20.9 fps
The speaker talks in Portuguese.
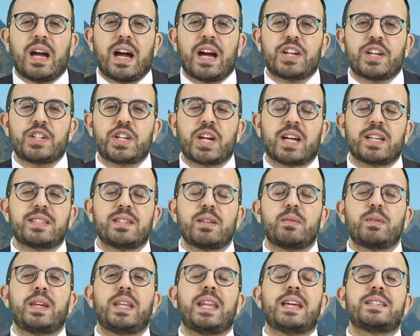a
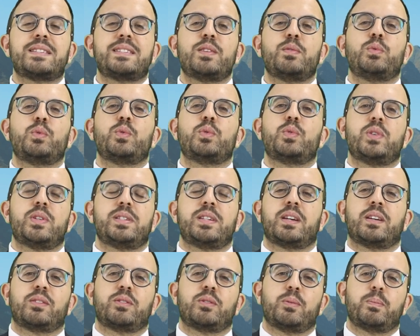geração que nasceu no
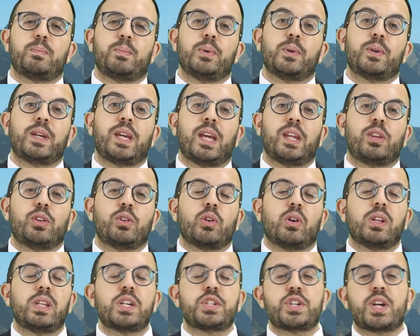deserto, porque
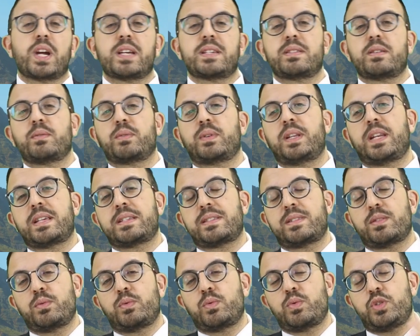toda a geração que
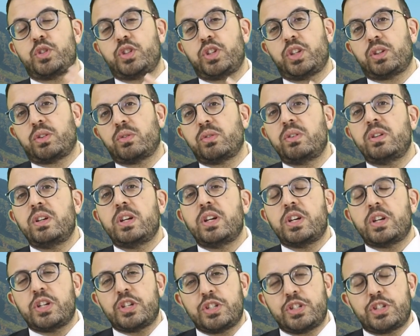nasceu no Egito
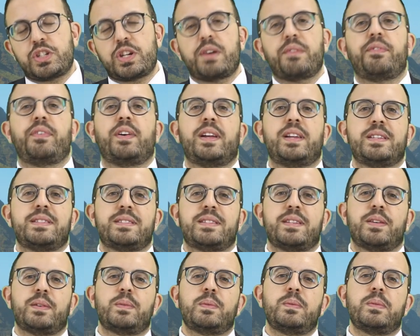já
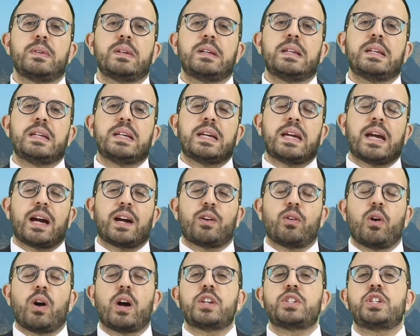faleceu.
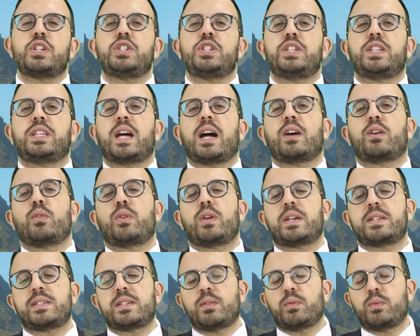Agora a gente está com
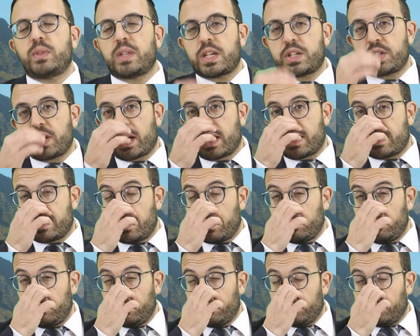a segunda
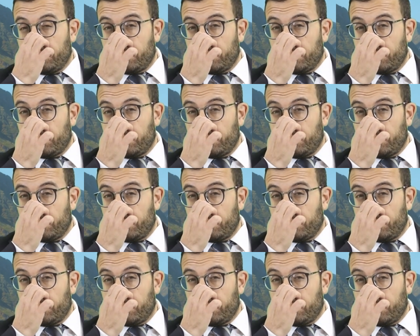geração.